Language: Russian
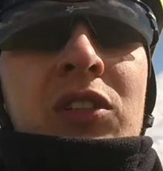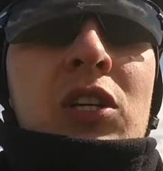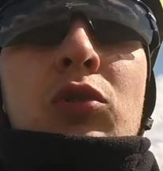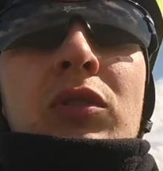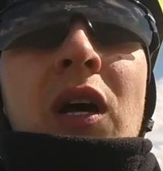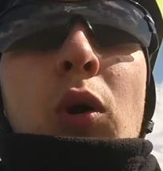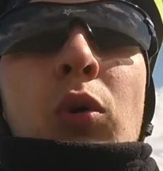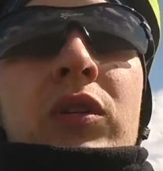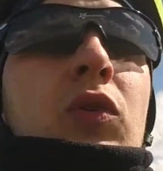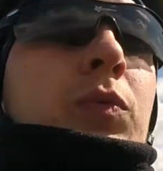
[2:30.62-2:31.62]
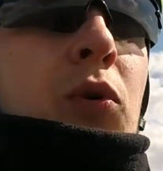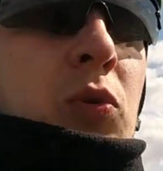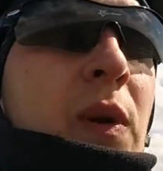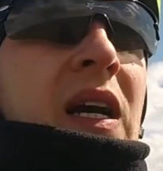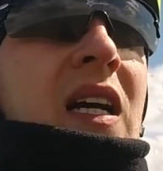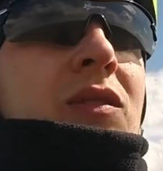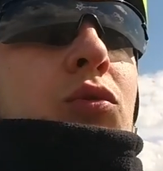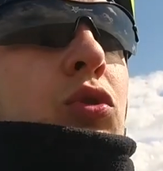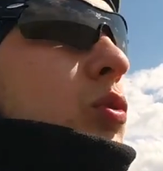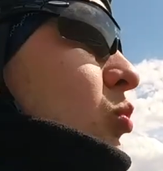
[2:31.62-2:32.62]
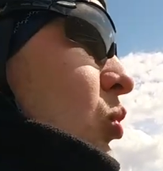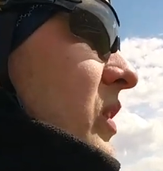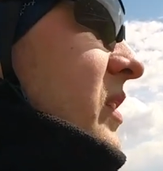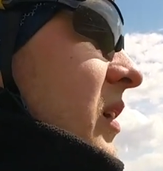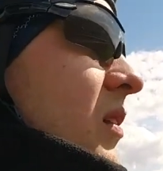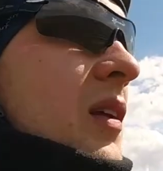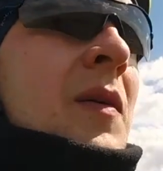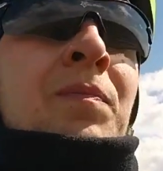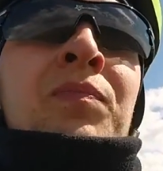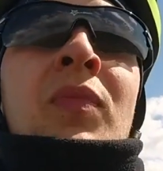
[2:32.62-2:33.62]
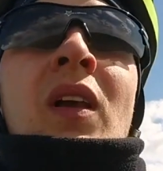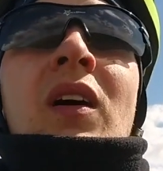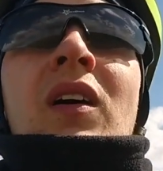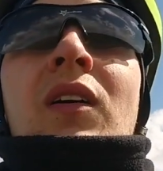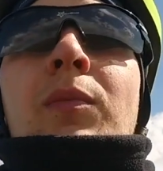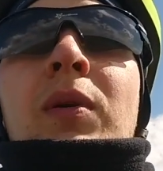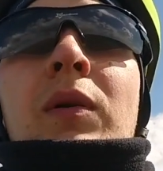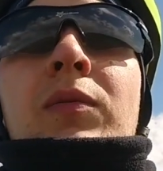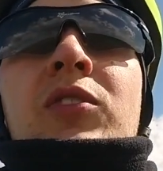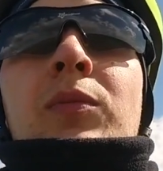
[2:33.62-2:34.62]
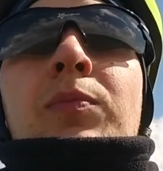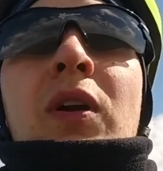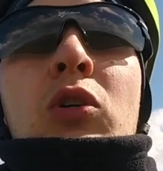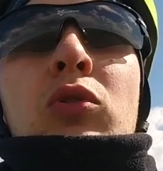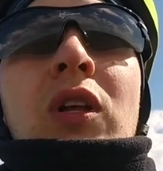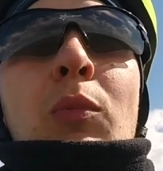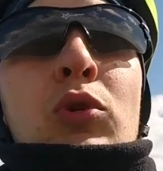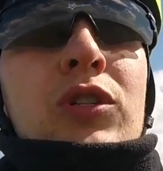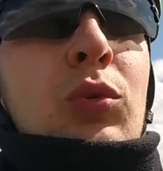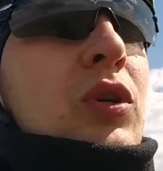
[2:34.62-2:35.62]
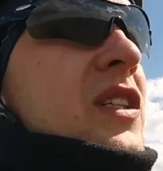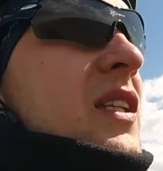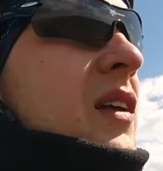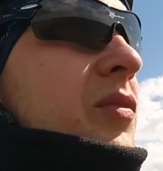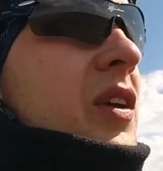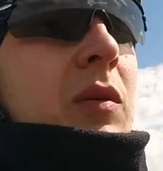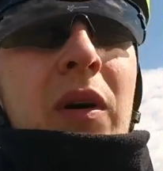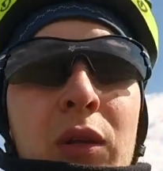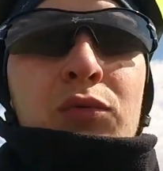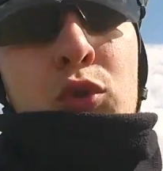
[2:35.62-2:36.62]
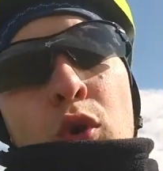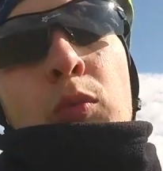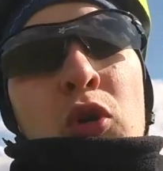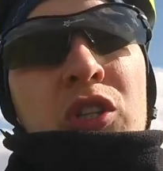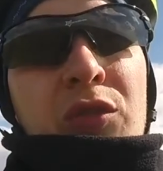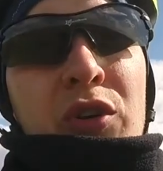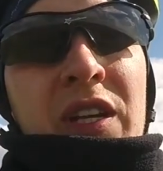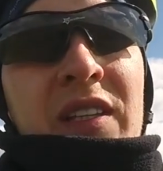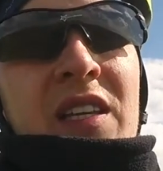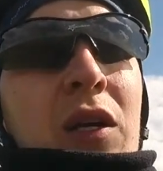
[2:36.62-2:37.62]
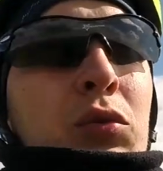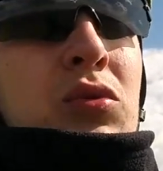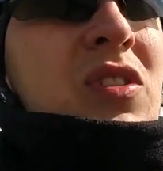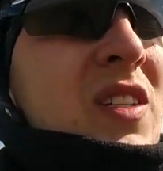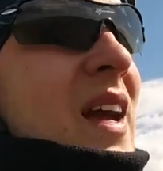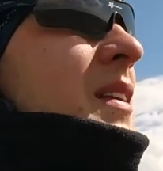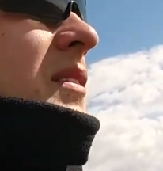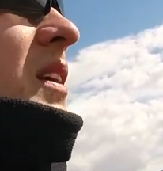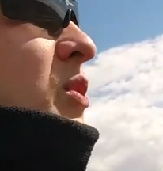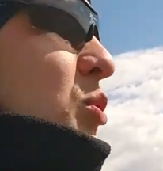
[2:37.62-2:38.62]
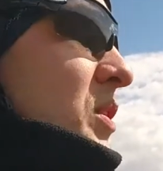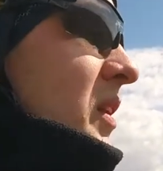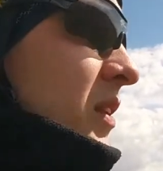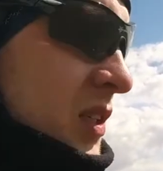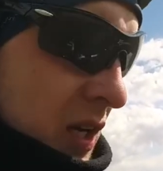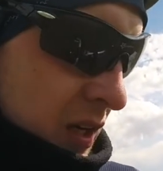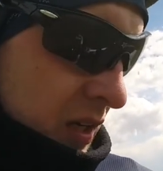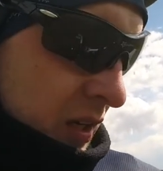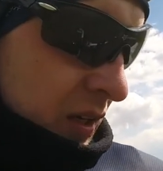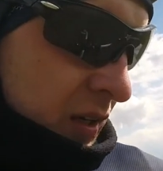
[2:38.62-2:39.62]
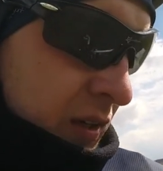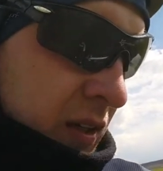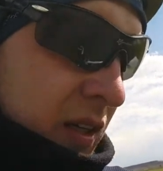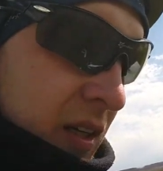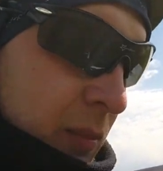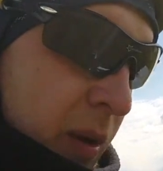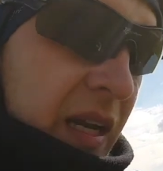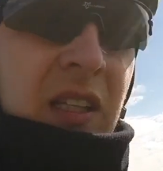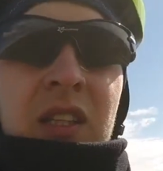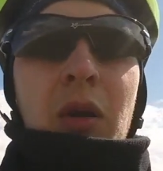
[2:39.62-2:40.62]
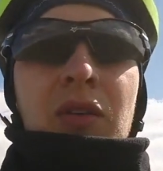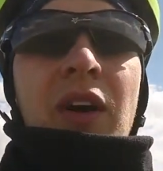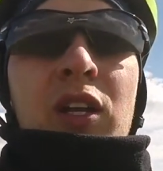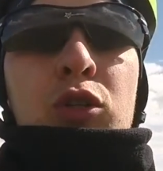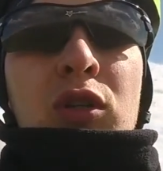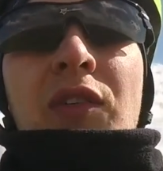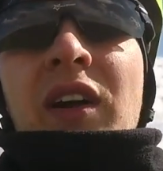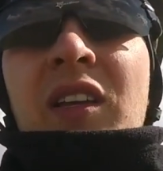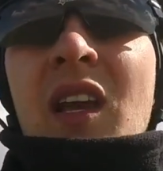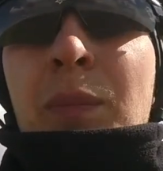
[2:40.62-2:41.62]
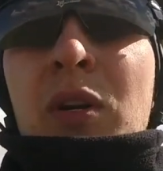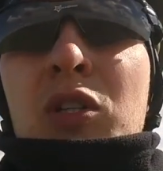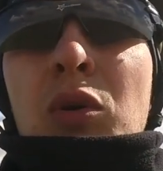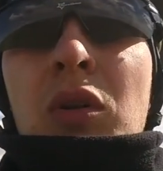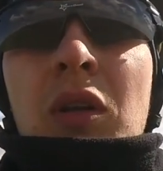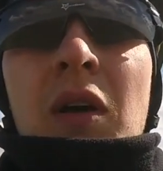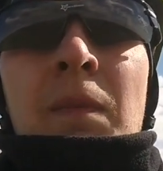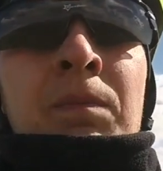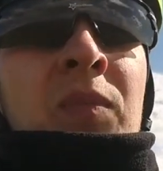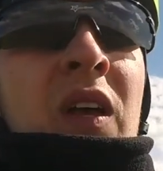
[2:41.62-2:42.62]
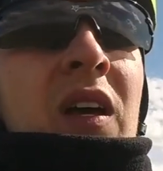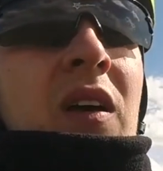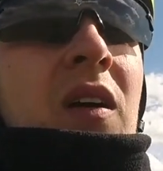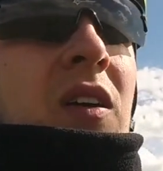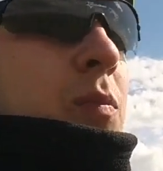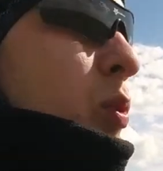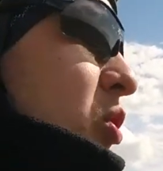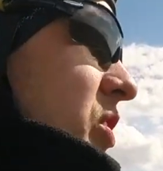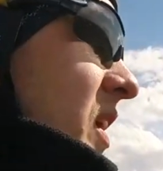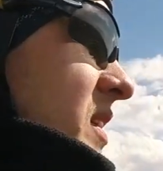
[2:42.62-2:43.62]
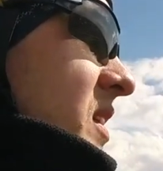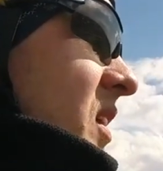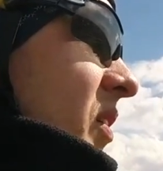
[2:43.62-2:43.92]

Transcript: где же он находится. Вот просто показывает то, что он улетел, э, прошел таможню, улетел в Германию. Все, больше его нигде нету. Я не знаю, что делать. Э, Дискаунт говорит, что товар не пришел. Э, Почта России